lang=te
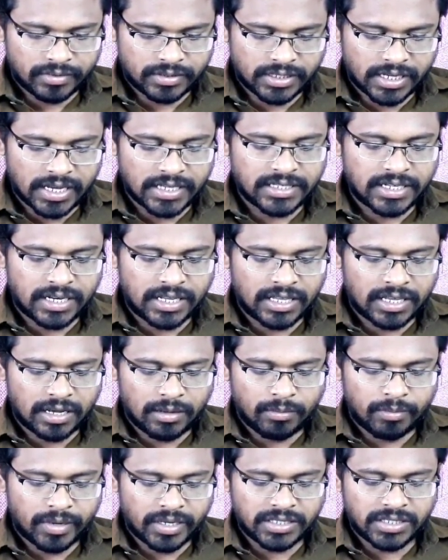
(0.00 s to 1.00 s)
సైజ్ అనేది
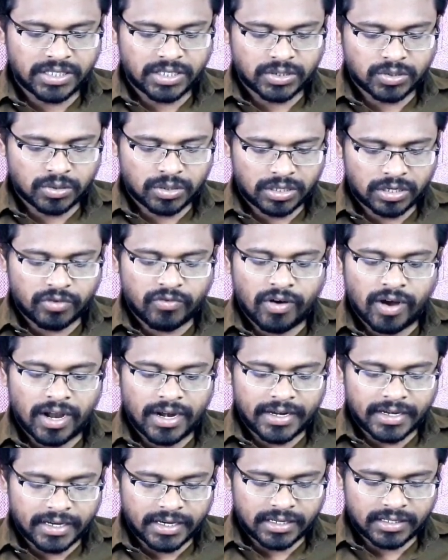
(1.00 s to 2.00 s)
కంప్రైజ్ చేయొచ్చు ఒకటి
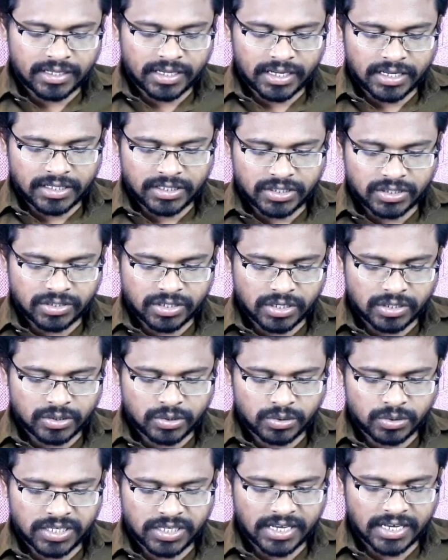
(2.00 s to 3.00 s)
క్వాలిటీని తగ్గించి
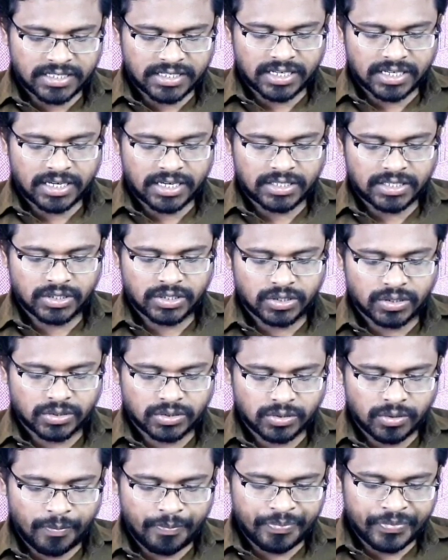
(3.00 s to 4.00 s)
చేయొచ్చు సైజ్ తగ్గించి
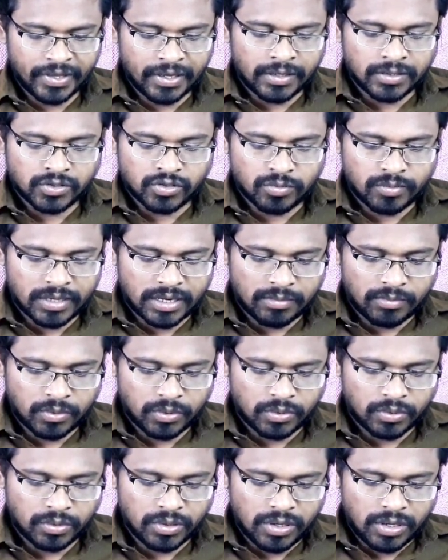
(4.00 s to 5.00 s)
చేయొచ్చు సో మనము